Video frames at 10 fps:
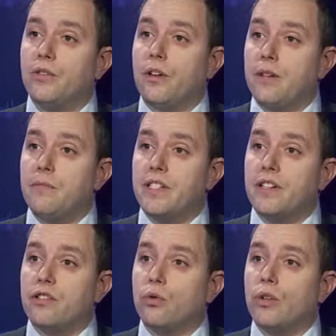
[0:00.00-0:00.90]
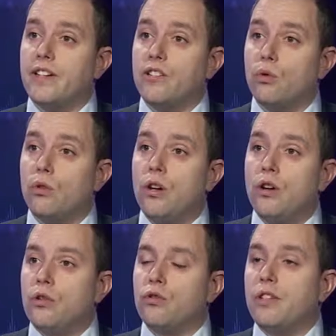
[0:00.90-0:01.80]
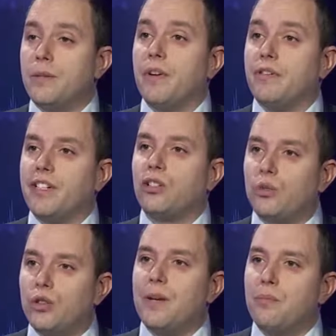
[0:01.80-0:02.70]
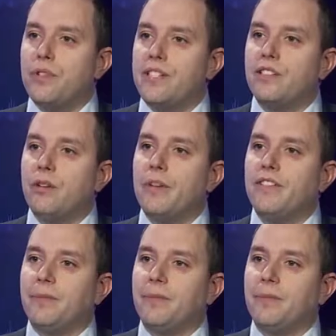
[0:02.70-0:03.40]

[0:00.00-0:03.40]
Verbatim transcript: dans l'administration de réseau. Je n'ai pas fait que de la politique dans ma vie.